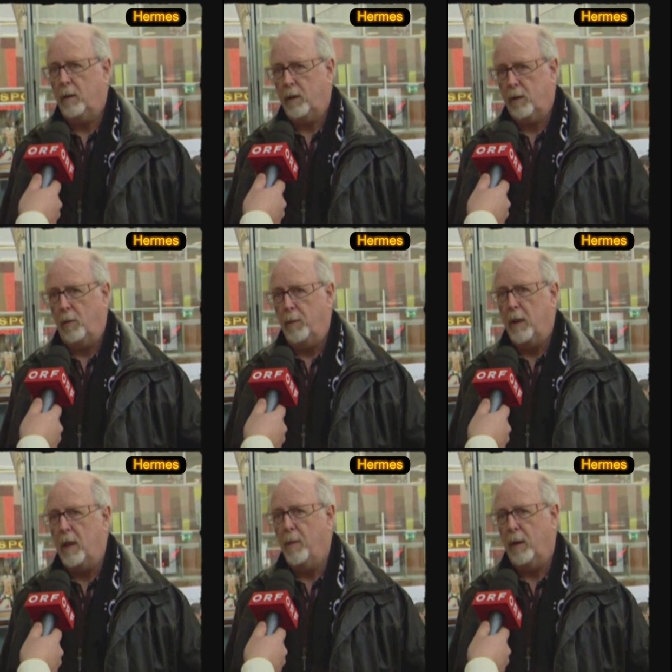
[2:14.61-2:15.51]
das soll mir
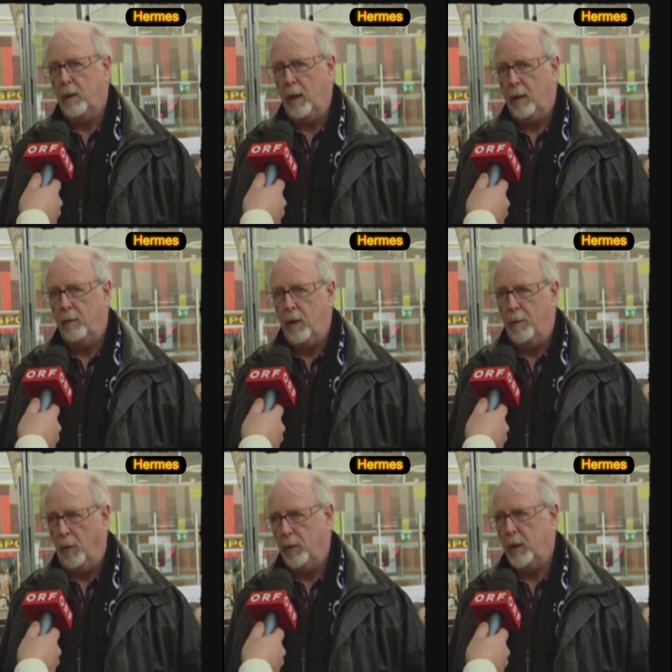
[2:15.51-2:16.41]
niemand irgendwie
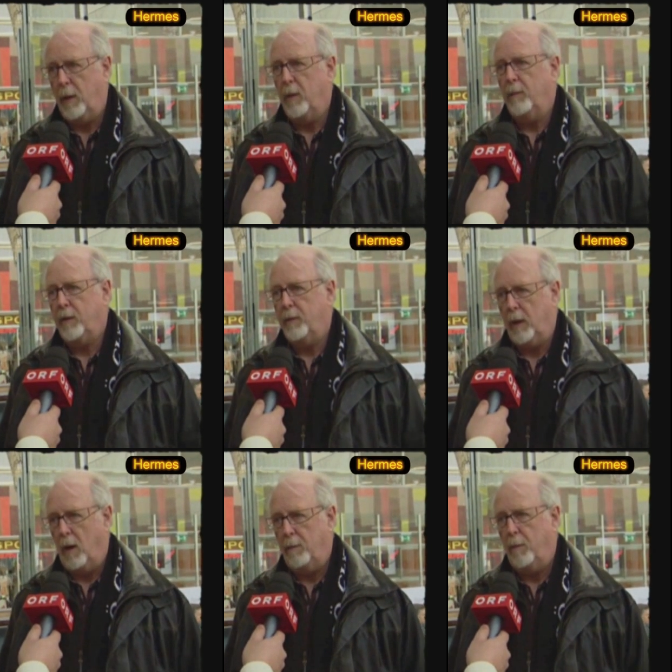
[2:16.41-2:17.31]
böse nehmen, was wir
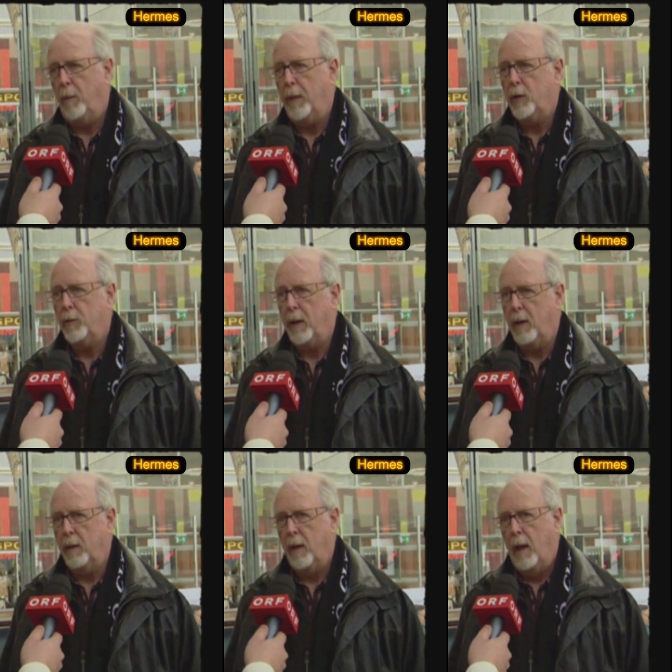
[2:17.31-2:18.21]
da im Moment
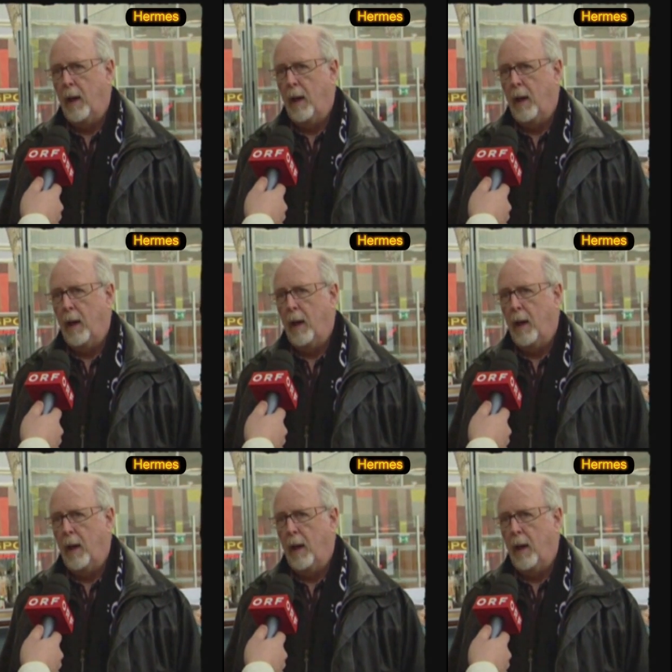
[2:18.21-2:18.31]
spielen,